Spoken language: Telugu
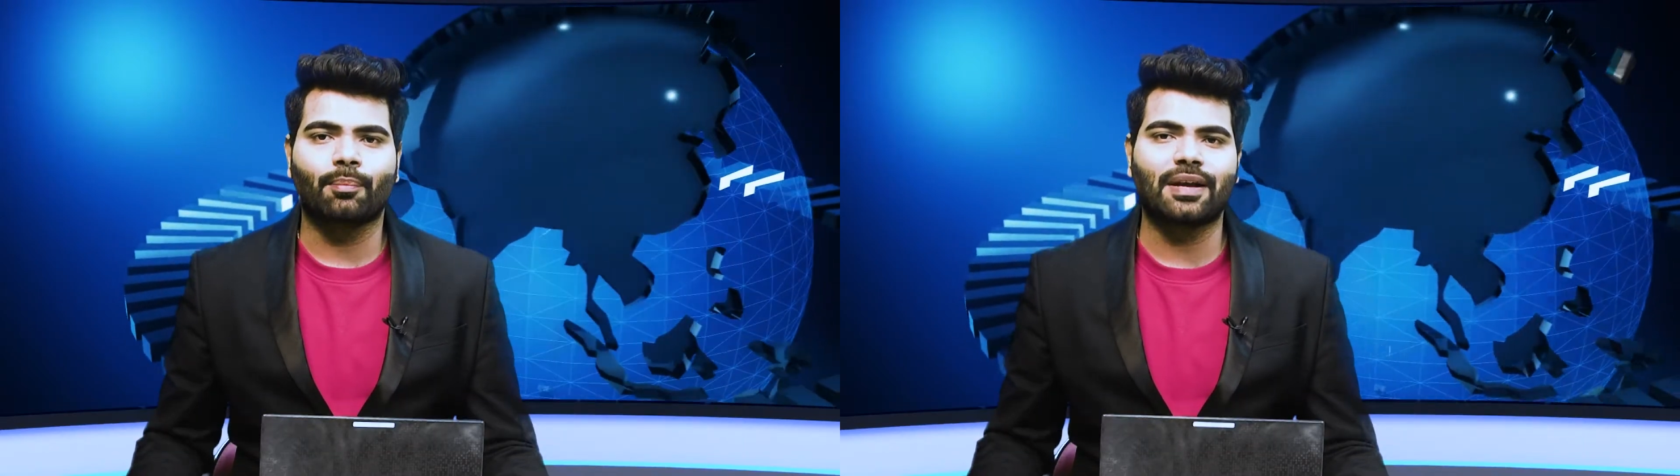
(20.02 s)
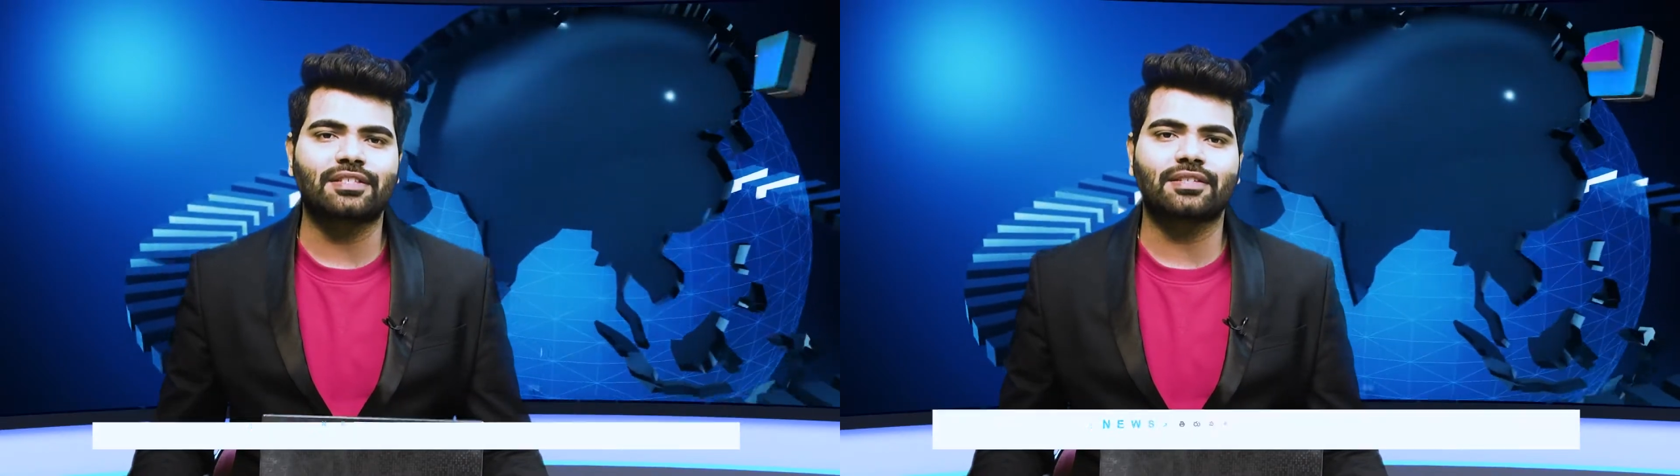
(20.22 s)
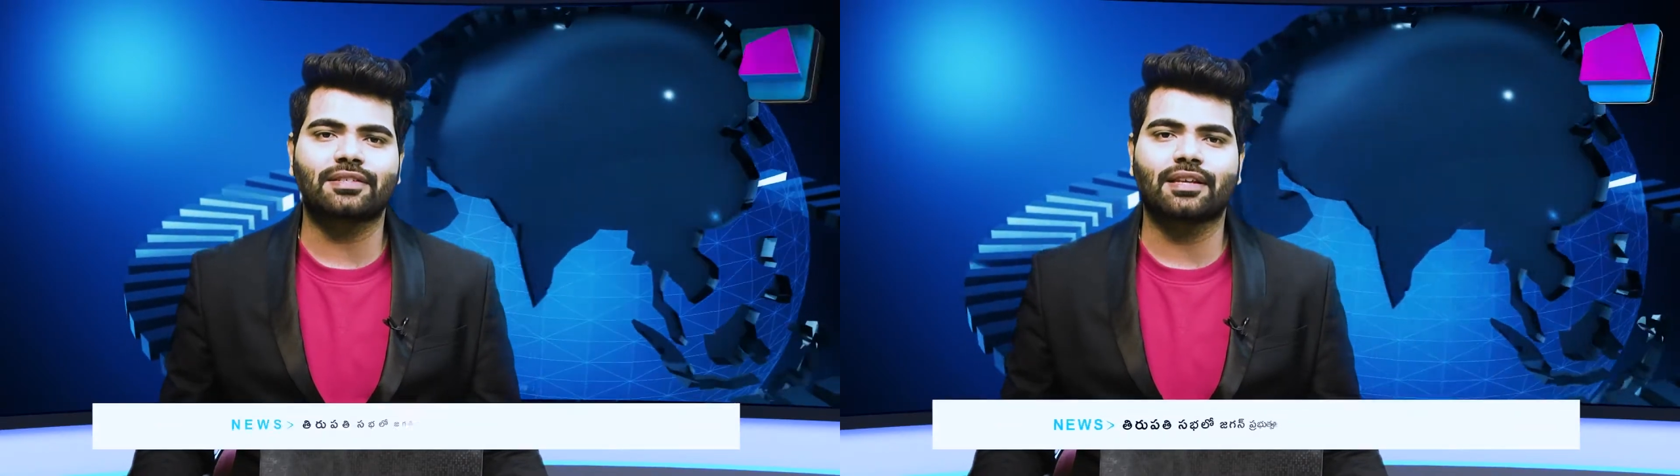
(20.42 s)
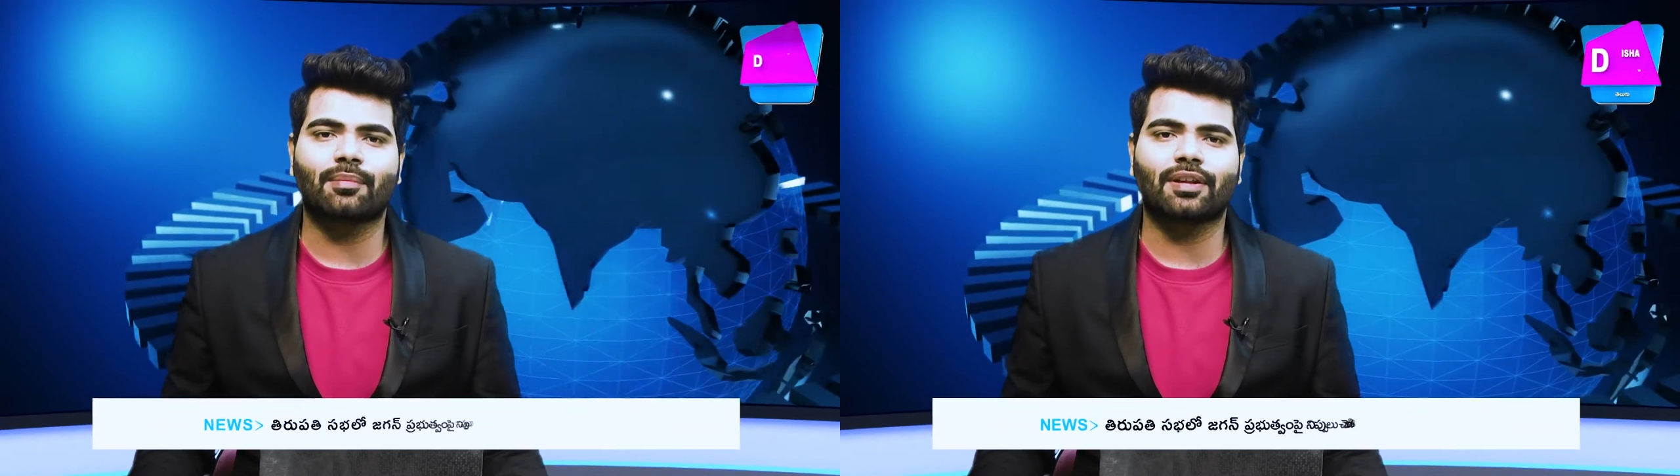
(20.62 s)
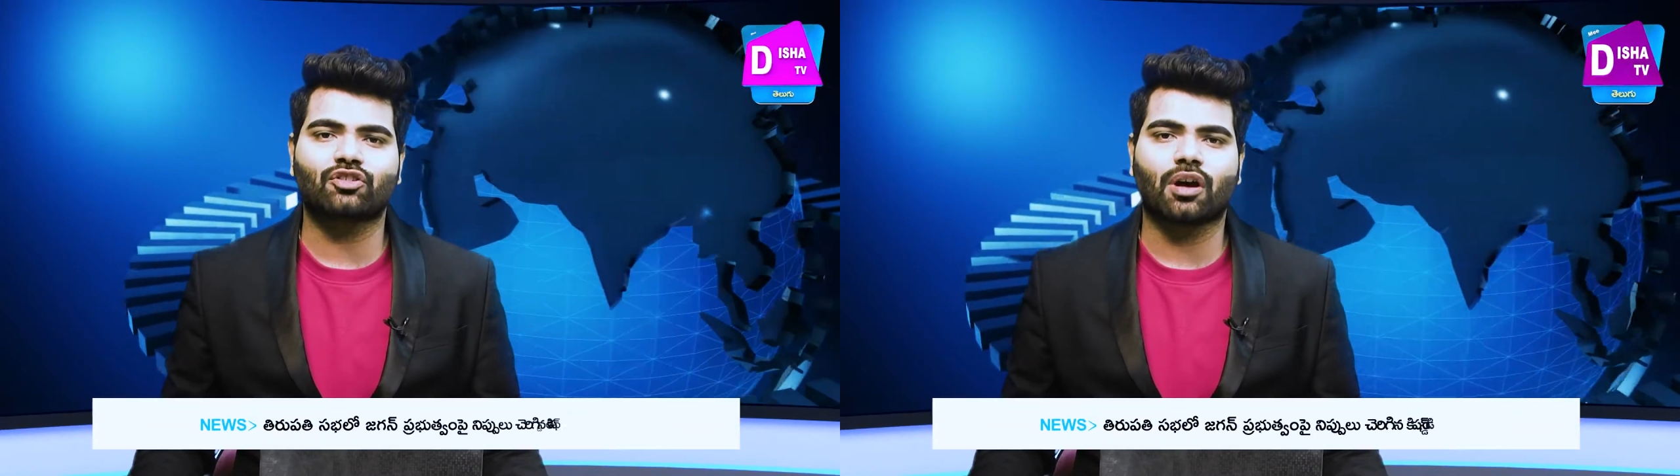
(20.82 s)
బెస్ట్
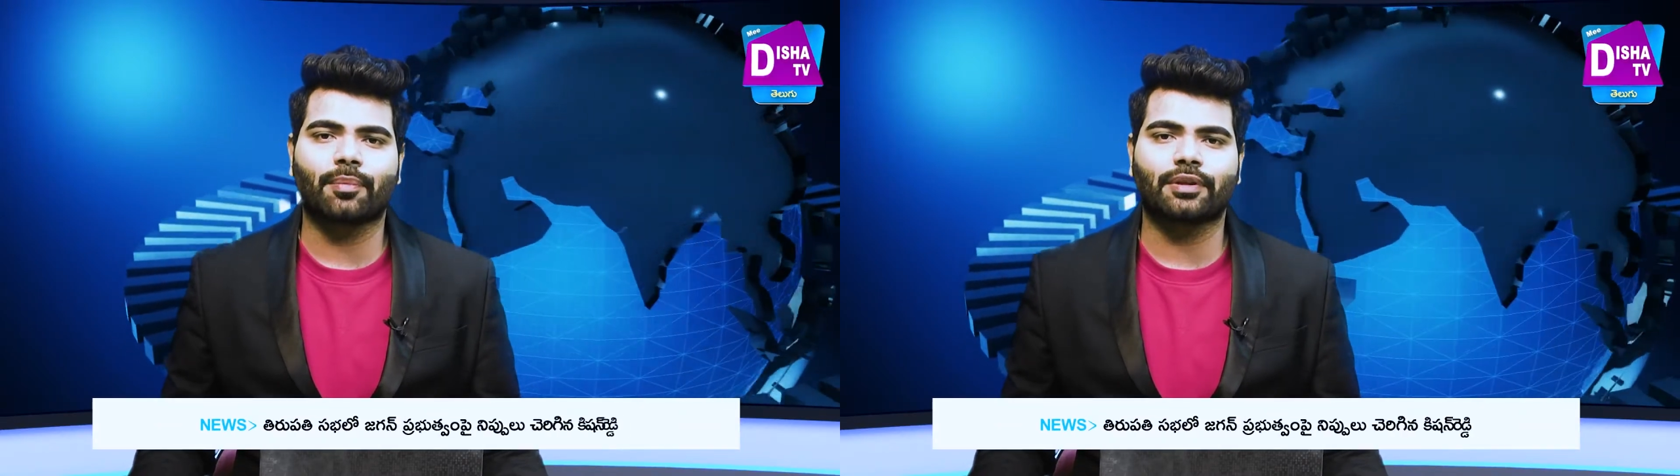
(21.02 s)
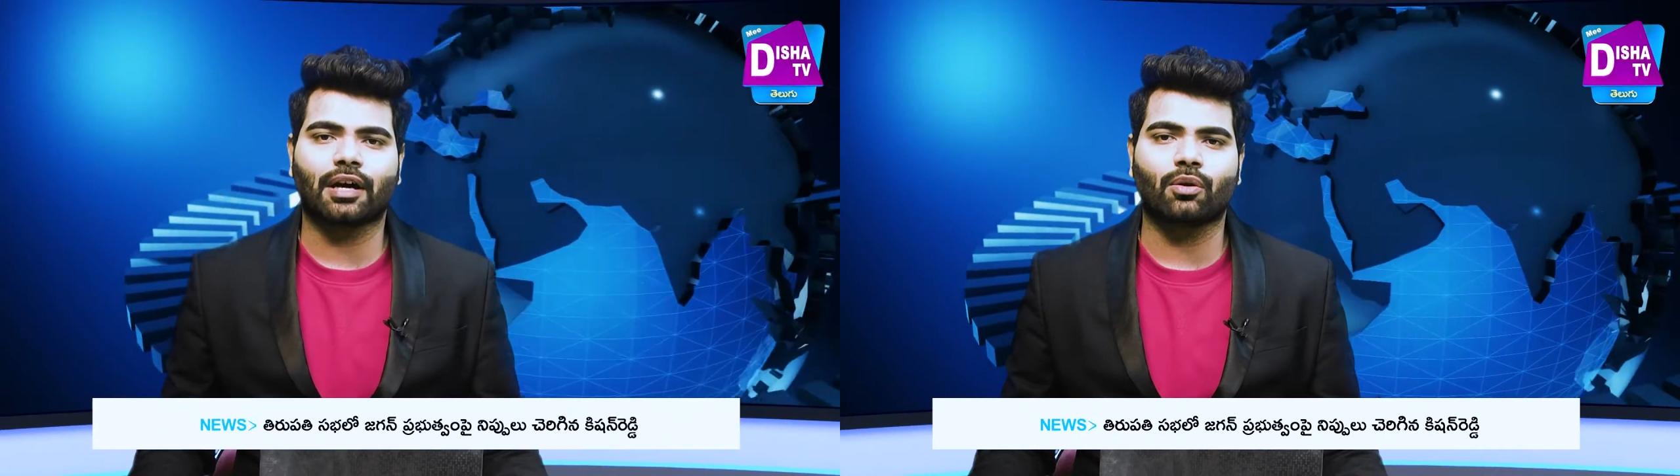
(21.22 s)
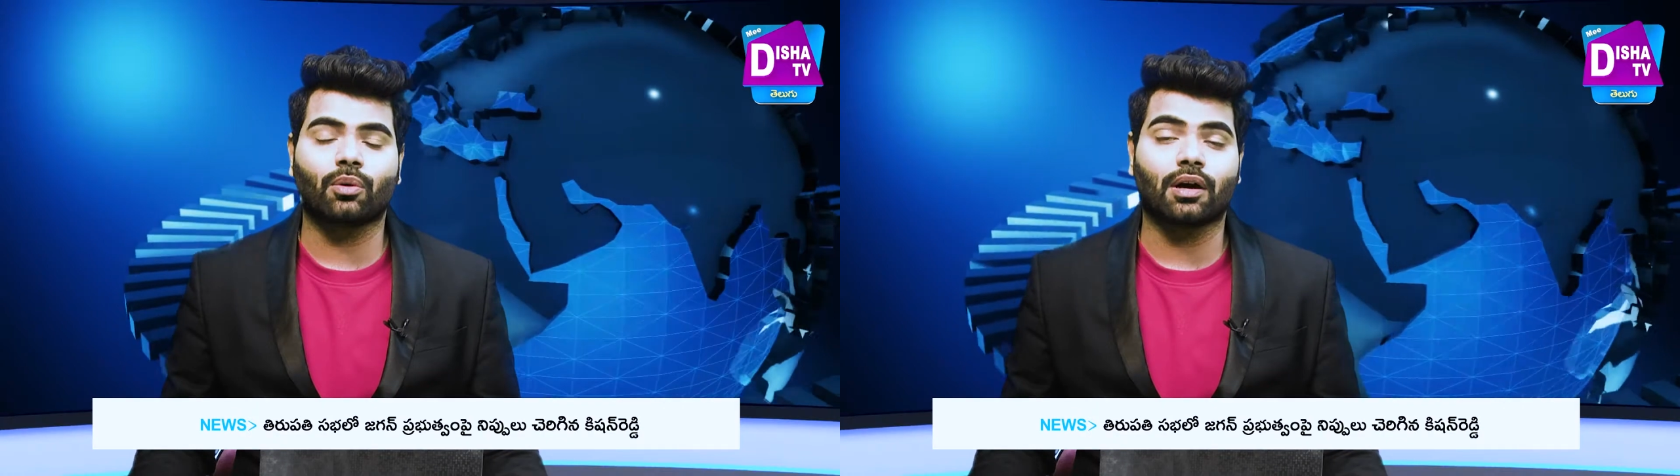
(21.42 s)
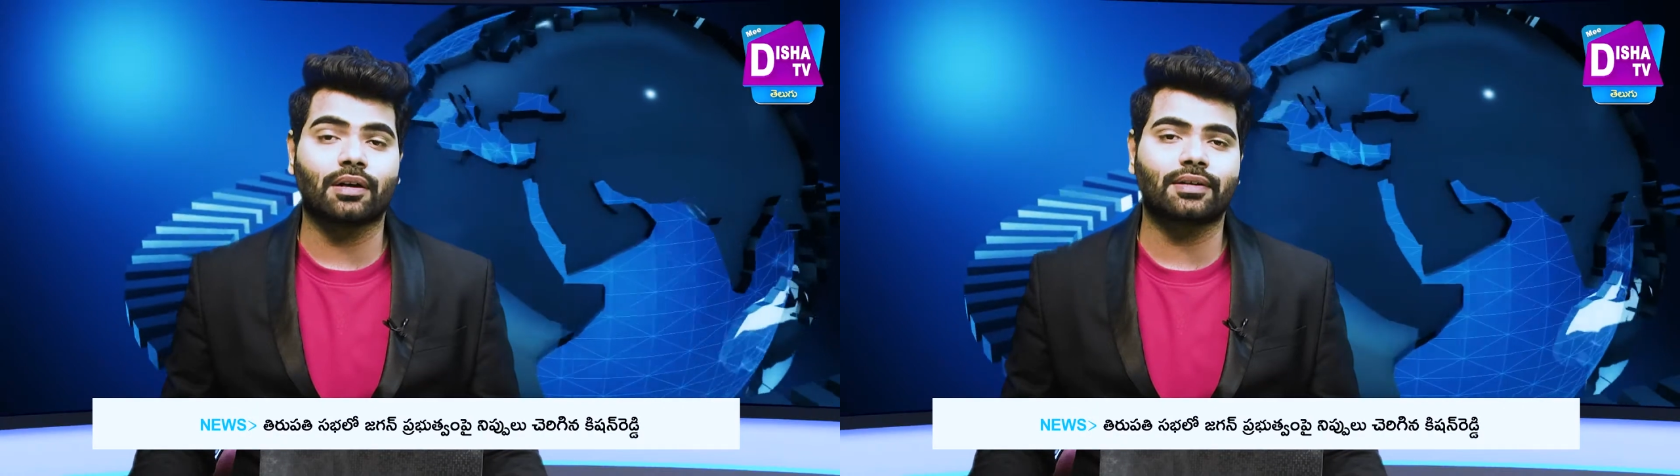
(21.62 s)
సీఎంల జాబితాలో